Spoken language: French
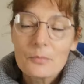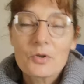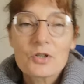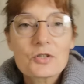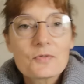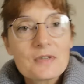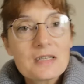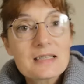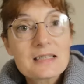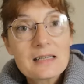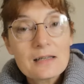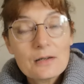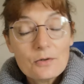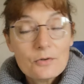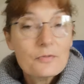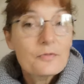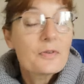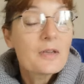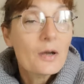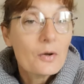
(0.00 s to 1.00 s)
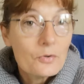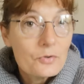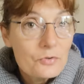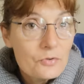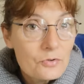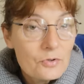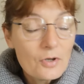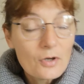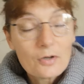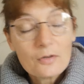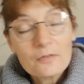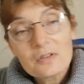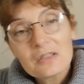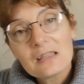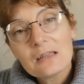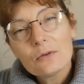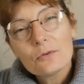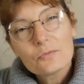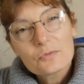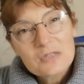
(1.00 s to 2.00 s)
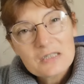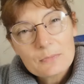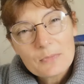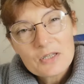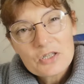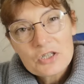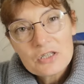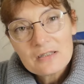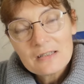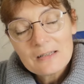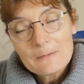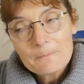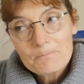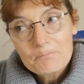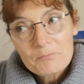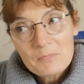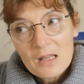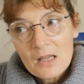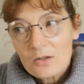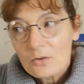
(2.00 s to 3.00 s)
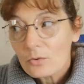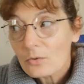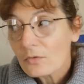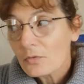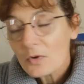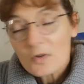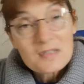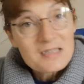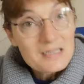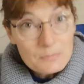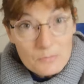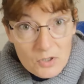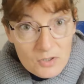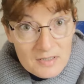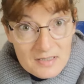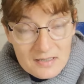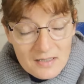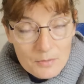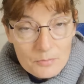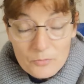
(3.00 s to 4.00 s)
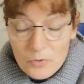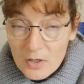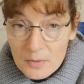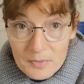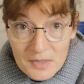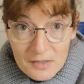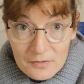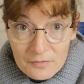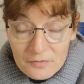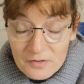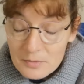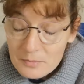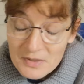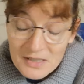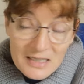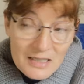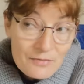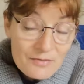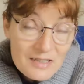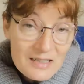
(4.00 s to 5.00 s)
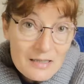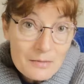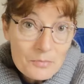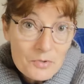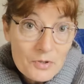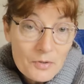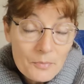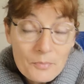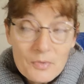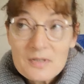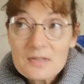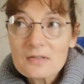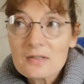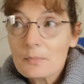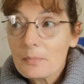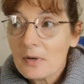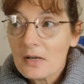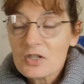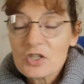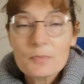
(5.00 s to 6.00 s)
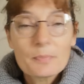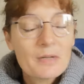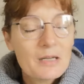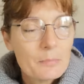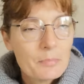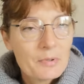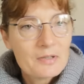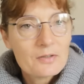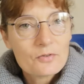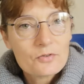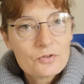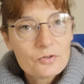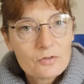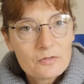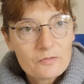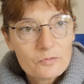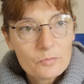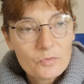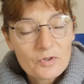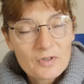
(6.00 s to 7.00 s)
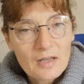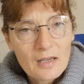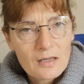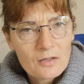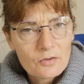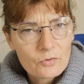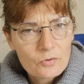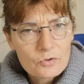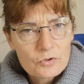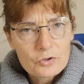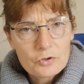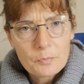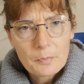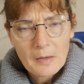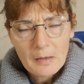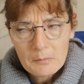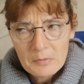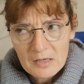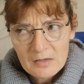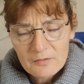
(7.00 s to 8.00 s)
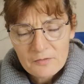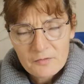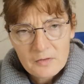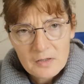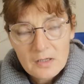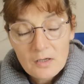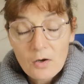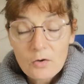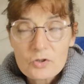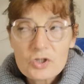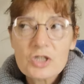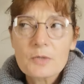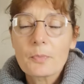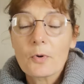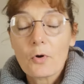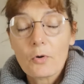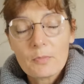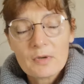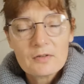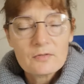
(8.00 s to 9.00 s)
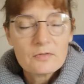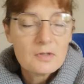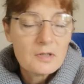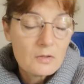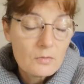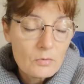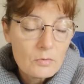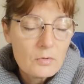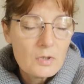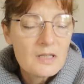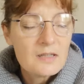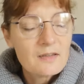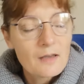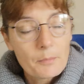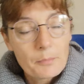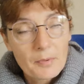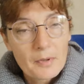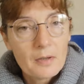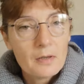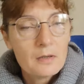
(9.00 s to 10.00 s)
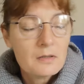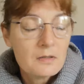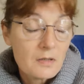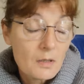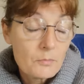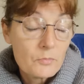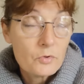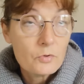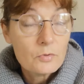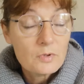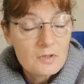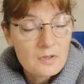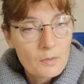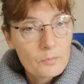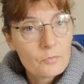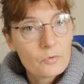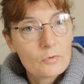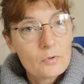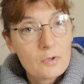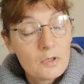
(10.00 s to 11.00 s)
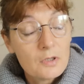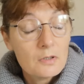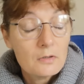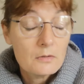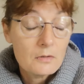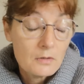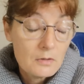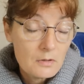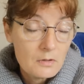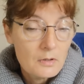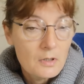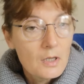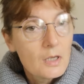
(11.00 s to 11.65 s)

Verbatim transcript: moi je vais essayer de le faire en une heure en vidéo, vous imaginez donc forcément, il sera moins bien fait, bien évidemment. Moi, c'est pas, j'ai pas la prétention de vous montrer un truc super bien fait en je sais pas combien de vidéos, étape 1, étape 2, étape 3, euh,